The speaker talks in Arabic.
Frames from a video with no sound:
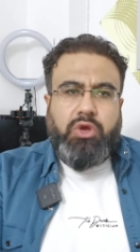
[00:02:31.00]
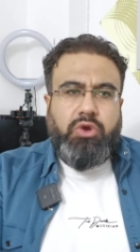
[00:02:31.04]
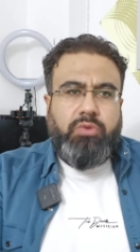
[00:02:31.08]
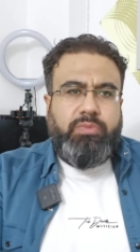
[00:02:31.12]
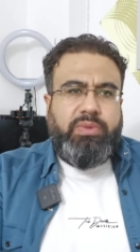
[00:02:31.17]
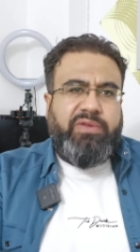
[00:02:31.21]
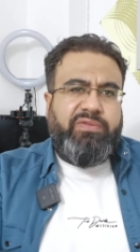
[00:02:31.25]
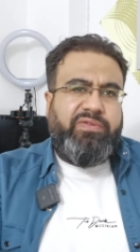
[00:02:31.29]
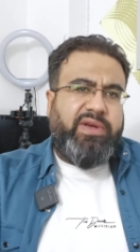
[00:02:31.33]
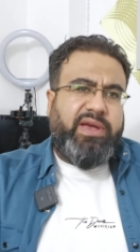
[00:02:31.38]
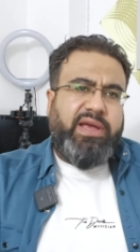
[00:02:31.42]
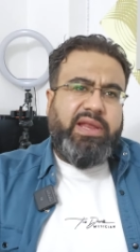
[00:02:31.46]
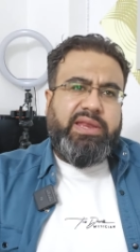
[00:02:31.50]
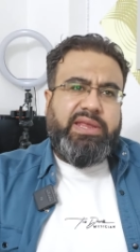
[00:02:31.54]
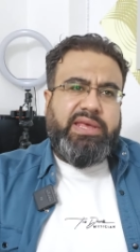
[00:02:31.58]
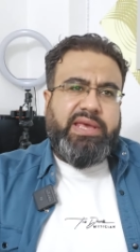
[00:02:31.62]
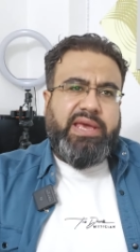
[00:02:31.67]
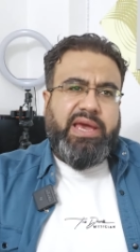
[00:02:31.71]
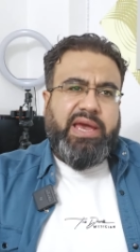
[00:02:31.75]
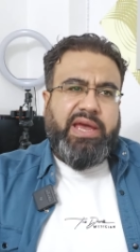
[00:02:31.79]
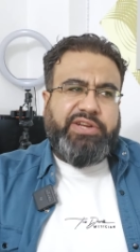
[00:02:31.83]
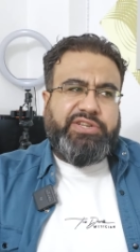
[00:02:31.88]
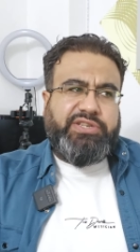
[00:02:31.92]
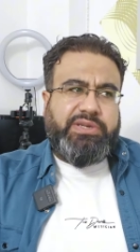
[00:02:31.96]
وبالفعل
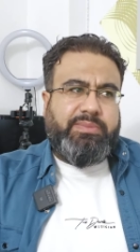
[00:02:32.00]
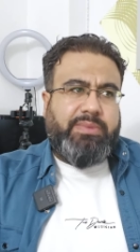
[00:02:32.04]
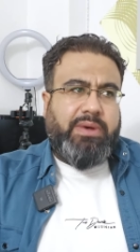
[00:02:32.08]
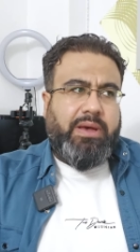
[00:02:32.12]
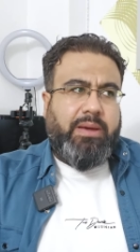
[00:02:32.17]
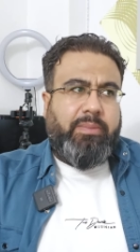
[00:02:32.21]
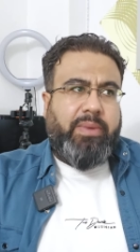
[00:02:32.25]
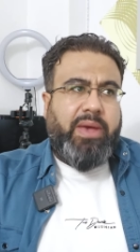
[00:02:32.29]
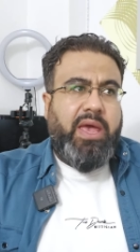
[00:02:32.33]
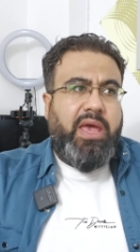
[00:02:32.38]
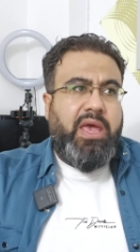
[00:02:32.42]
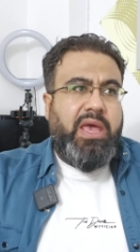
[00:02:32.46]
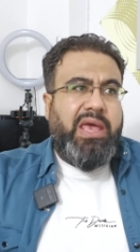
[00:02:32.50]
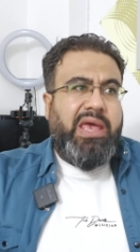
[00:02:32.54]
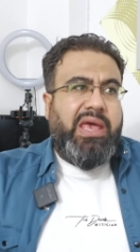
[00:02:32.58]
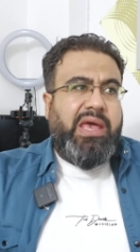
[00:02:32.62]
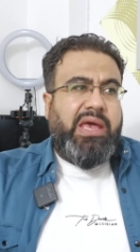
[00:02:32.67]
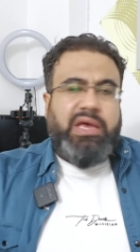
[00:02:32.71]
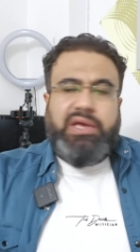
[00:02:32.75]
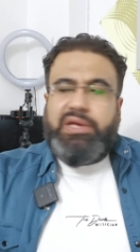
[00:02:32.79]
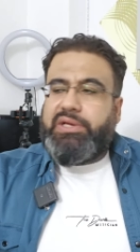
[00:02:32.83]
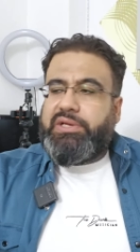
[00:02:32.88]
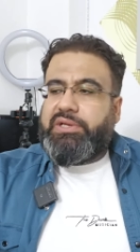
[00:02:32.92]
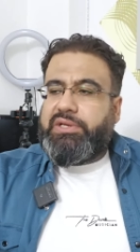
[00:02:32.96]
يا شباب
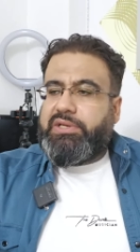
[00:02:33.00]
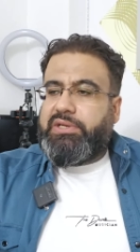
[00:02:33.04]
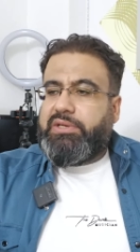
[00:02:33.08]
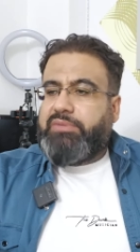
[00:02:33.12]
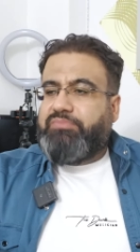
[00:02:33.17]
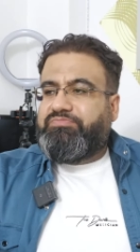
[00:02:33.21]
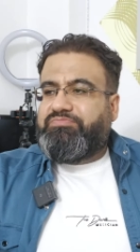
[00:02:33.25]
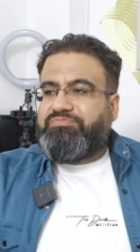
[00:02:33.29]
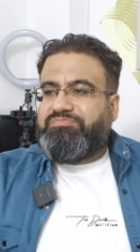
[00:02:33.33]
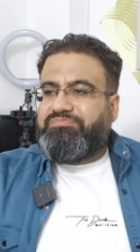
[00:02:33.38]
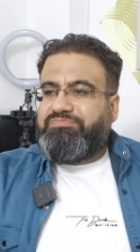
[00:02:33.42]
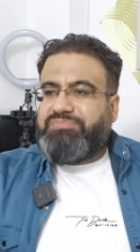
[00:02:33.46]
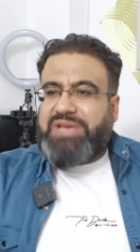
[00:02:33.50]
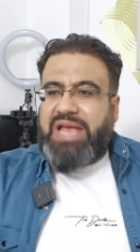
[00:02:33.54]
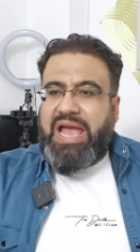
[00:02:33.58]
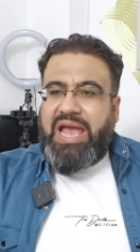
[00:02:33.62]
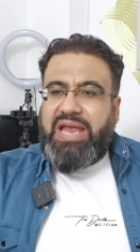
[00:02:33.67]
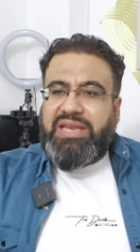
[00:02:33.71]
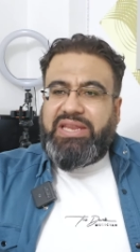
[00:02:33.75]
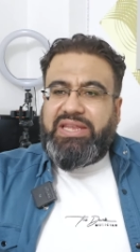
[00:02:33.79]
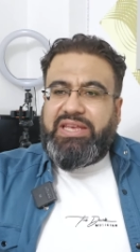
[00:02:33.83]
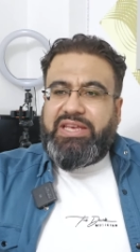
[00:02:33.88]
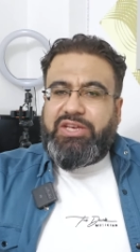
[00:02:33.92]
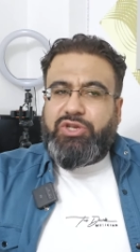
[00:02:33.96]
آه،
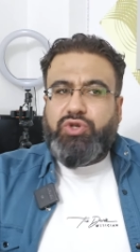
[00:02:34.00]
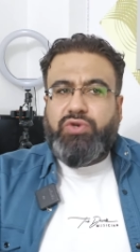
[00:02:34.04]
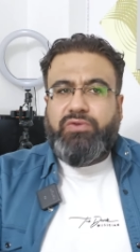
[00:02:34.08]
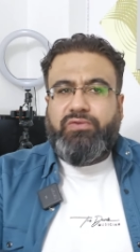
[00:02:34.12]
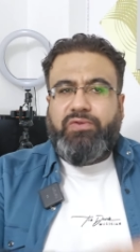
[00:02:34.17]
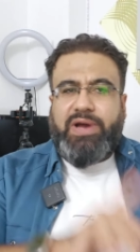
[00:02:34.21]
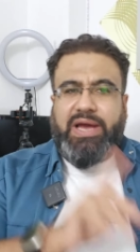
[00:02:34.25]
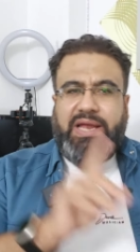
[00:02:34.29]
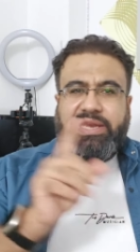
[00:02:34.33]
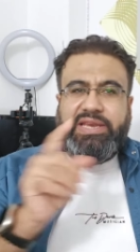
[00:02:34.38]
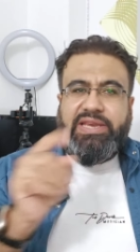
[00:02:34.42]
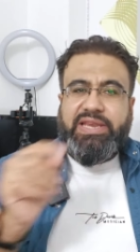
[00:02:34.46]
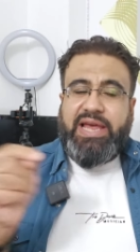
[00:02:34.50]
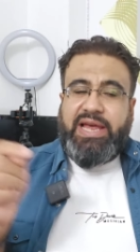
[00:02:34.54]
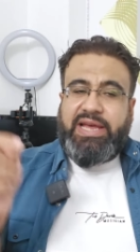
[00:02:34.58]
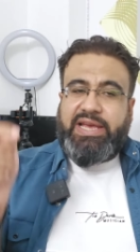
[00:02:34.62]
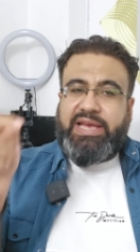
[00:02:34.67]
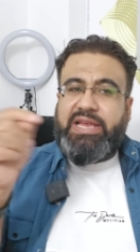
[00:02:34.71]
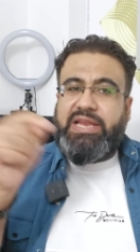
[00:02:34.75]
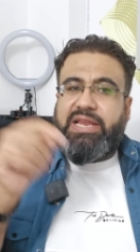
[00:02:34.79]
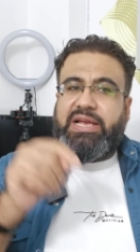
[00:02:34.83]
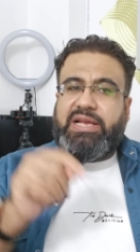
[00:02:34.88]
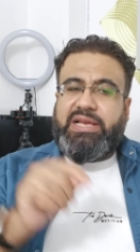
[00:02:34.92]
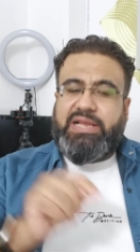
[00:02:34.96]
يعني شوف خليني
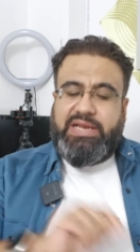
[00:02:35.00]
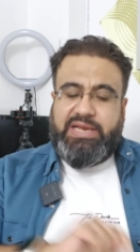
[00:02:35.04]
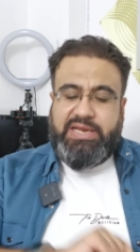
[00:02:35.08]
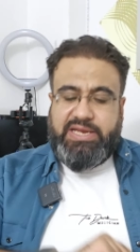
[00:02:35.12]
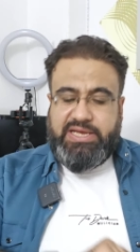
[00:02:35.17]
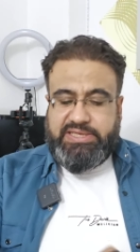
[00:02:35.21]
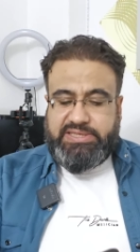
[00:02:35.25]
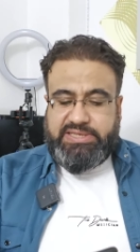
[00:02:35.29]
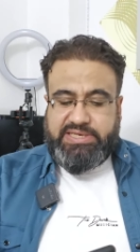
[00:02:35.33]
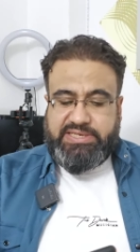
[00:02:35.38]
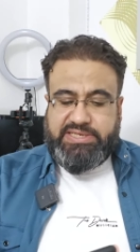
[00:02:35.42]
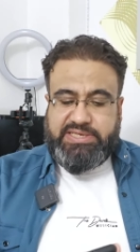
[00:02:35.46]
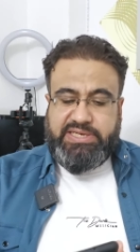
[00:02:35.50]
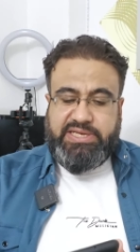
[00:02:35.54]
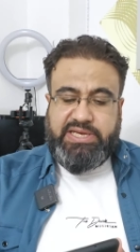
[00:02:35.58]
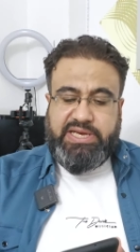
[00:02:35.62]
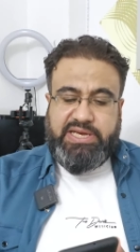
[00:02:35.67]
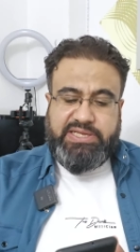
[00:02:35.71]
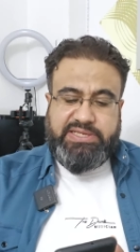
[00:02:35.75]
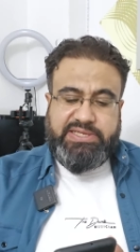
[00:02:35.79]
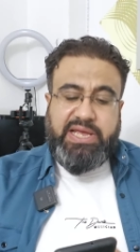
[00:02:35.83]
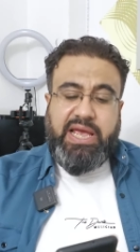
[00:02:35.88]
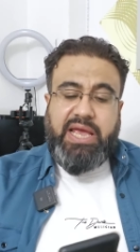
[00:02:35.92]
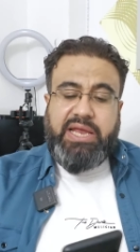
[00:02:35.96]
أحكي لك
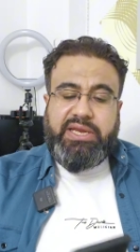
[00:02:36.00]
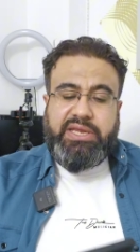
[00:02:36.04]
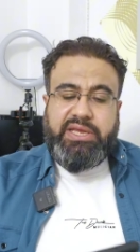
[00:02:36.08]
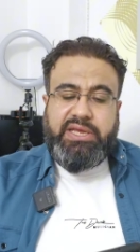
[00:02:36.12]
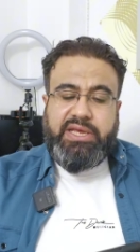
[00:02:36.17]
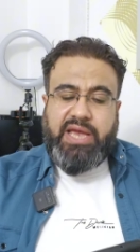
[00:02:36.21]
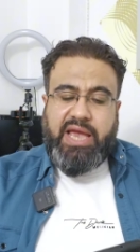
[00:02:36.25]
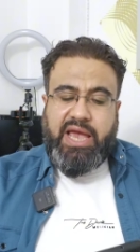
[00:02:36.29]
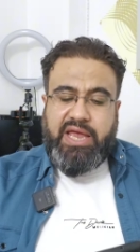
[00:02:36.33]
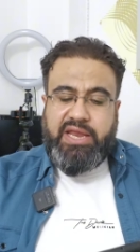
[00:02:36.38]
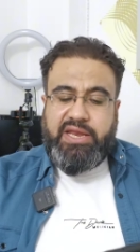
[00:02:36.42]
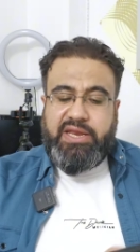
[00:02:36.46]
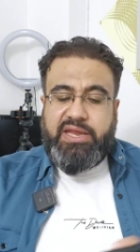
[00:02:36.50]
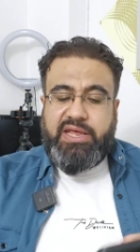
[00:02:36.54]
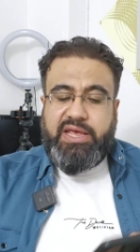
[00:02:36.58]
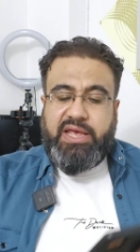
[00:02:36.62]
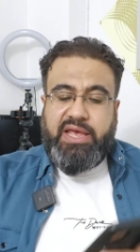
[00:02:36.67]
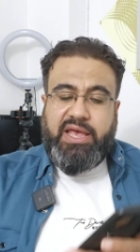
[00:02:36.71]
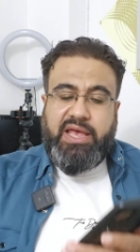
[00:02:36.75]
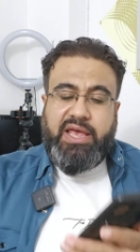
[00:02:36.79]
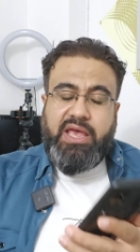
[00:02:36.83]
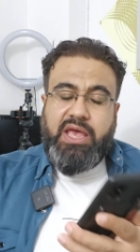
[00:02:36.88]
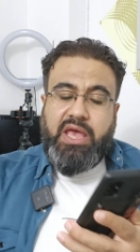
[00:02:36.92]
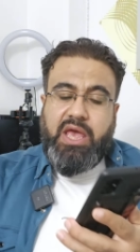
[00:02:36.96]
التصريح الثاني عن
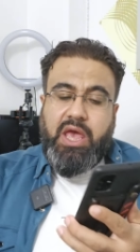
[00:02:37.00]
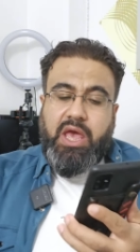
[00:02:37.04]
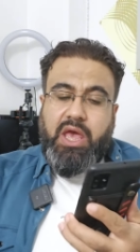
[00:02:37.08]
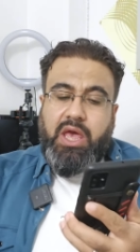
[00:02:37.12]
آه،